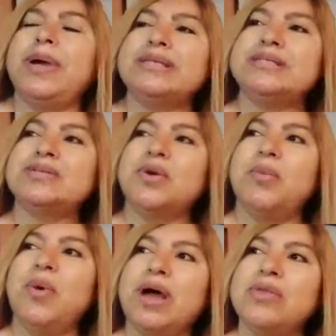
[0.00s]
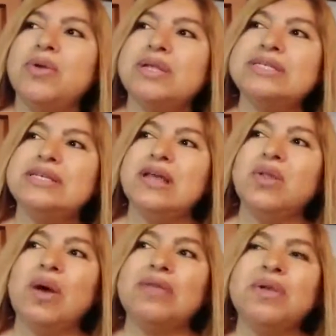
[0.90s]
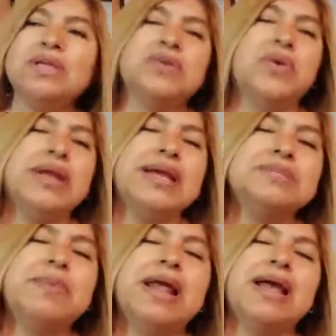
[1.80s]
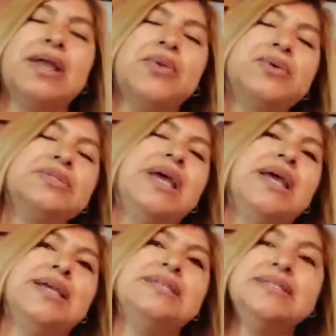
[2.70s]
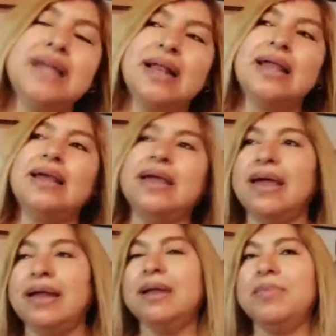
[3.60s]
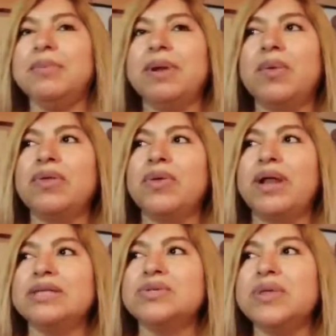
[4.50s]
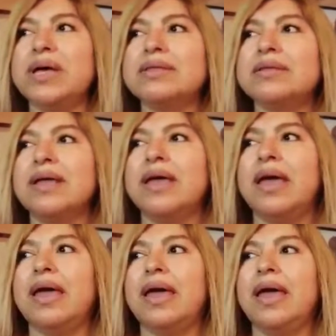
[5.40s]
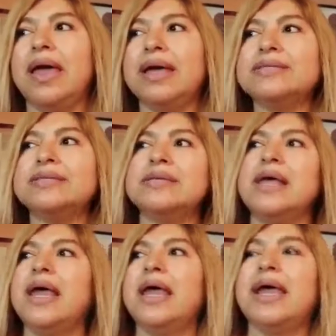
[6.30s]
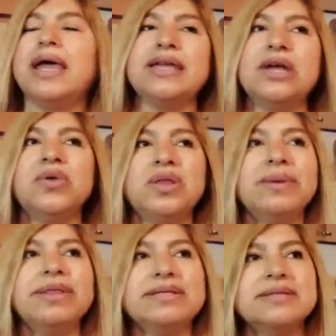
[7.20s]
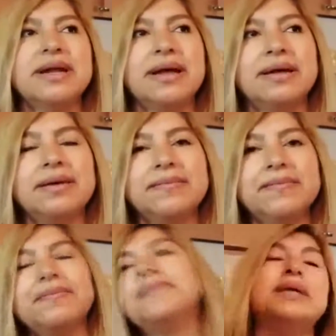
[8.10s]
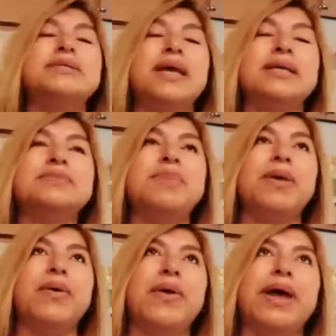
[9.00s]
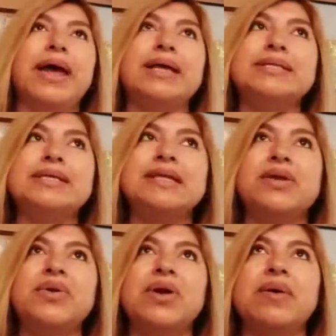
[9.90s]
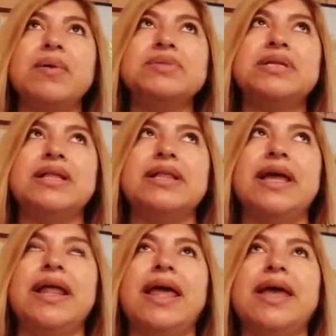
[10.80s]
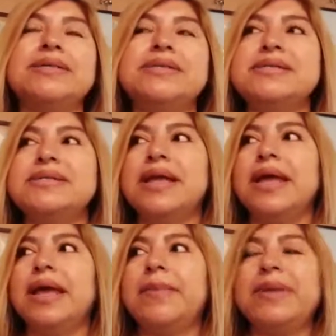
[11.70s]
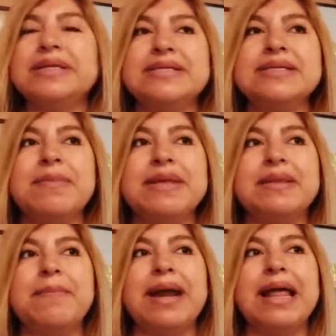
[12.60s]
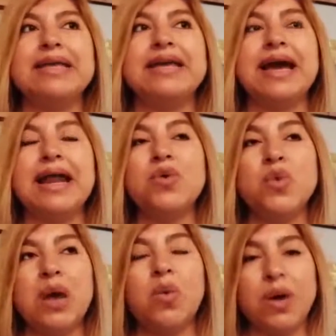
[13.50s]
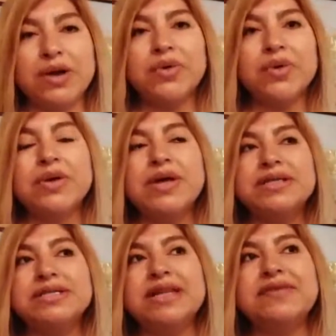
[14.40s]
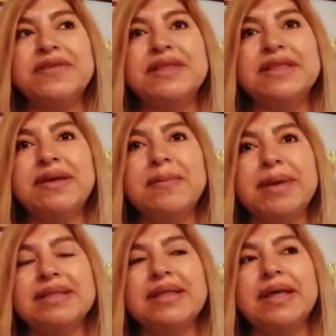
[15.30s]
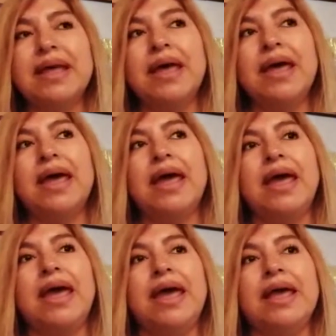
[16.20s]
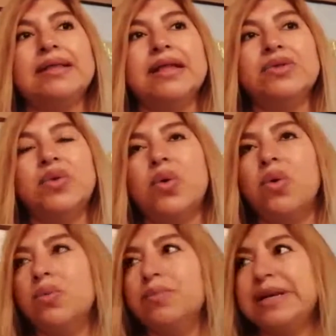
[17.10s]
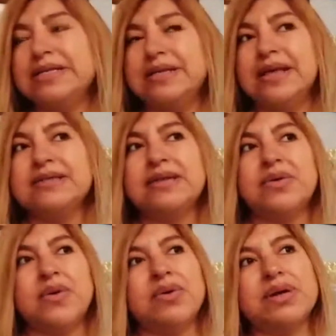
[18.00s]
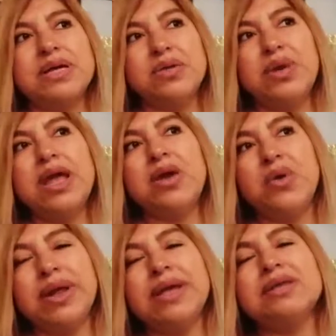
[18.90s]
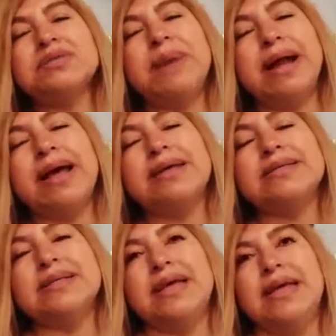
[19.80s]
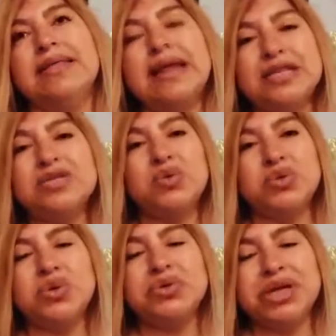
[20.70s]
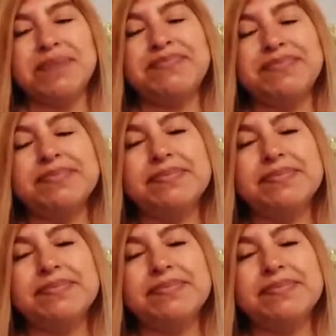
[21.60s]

pues convocándoles y dialogándoles con ellas para que no se instalen en el primer cuadro de la ciudad, que es que ya no deben de estar ahí. Así es, pero es esta reunión que vamos a tener es este precisamente para llegar a algún acuerdo ya definitivamente, eh, tanto con presidencia, con regiduría y con ellas para este darle solución ya.